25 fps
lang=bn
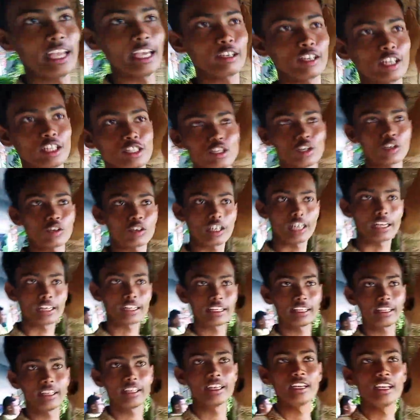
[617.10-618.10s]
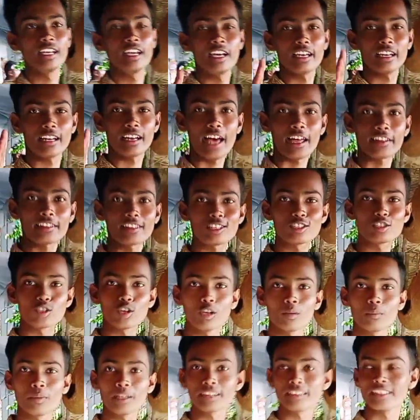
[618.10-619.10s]
এগুলো যখন আর কি রাতে
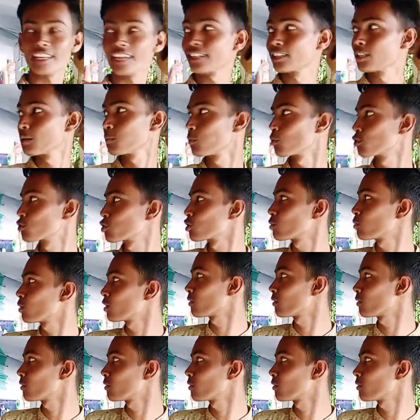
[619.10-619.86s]
জ্বলবে দেখতে প্রচুর